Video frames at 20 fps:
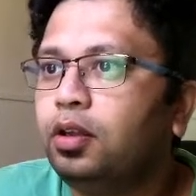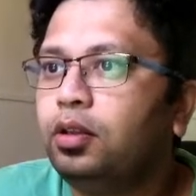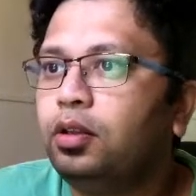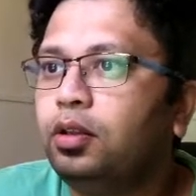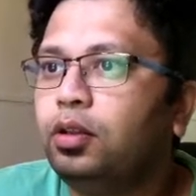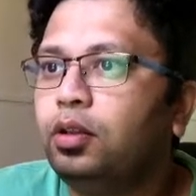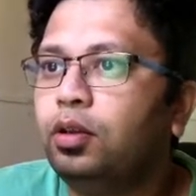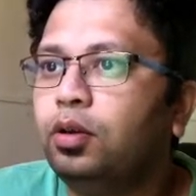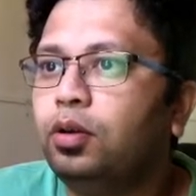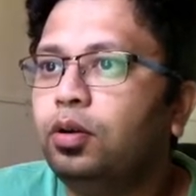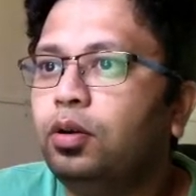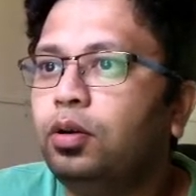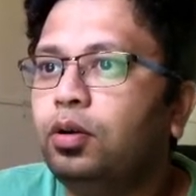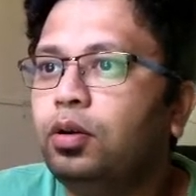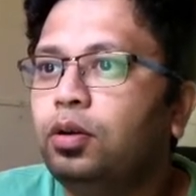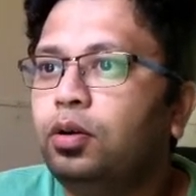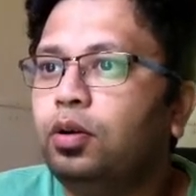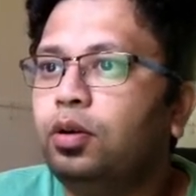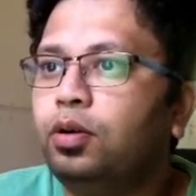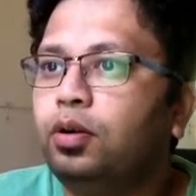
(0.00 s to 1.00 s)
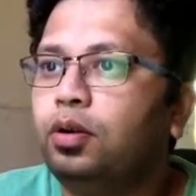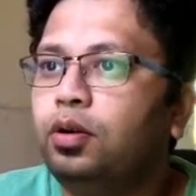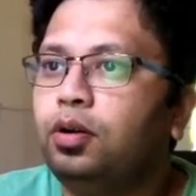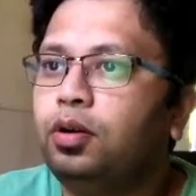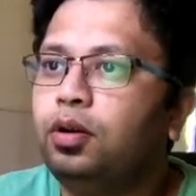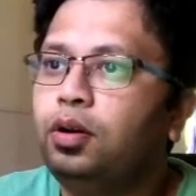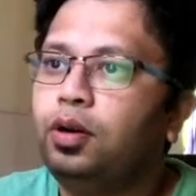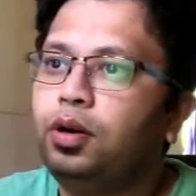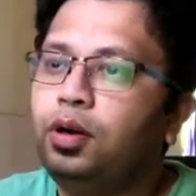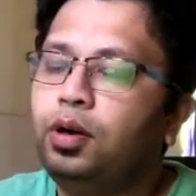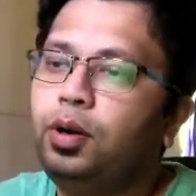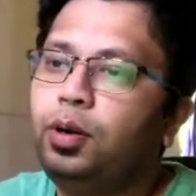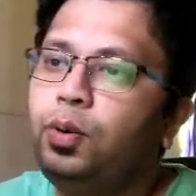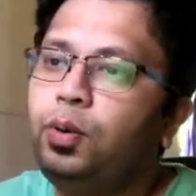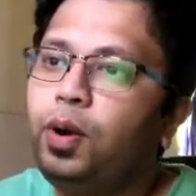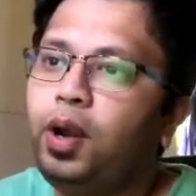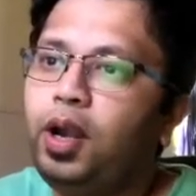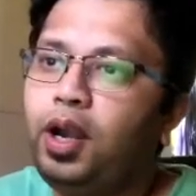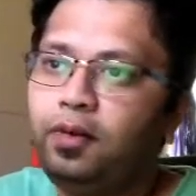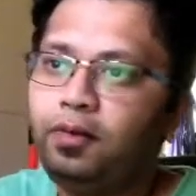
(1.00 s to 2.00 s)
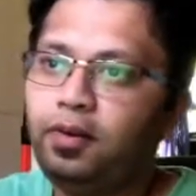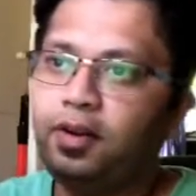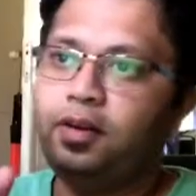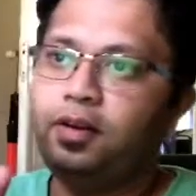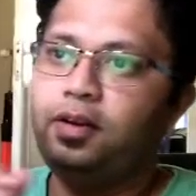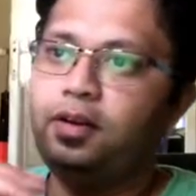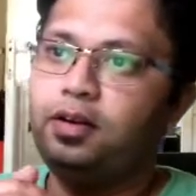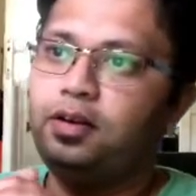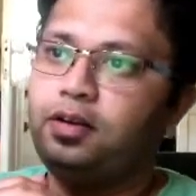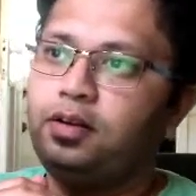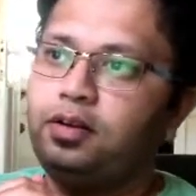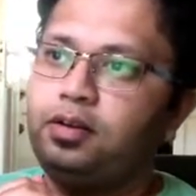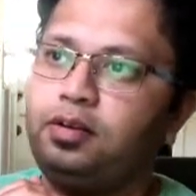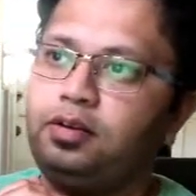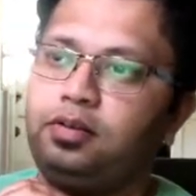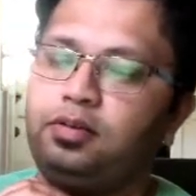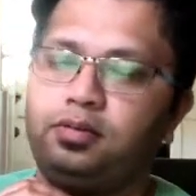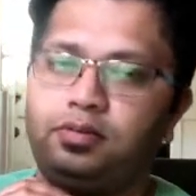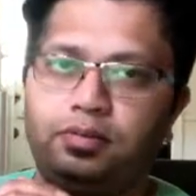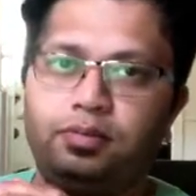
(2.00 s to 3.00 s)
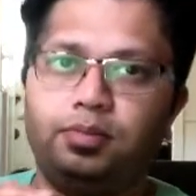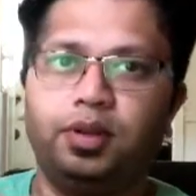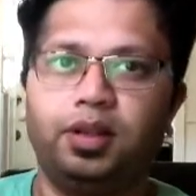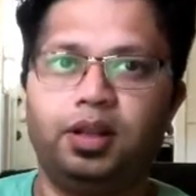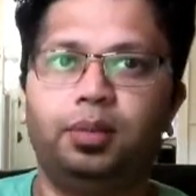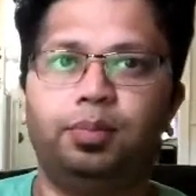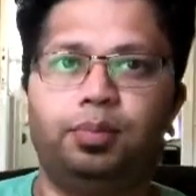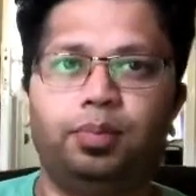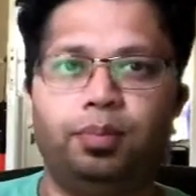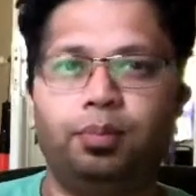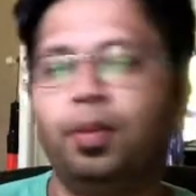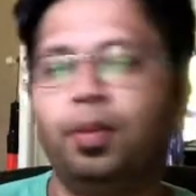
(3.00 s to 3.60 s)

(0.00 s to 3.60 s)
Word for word: तो ट्वेंटी वन मतलब मैं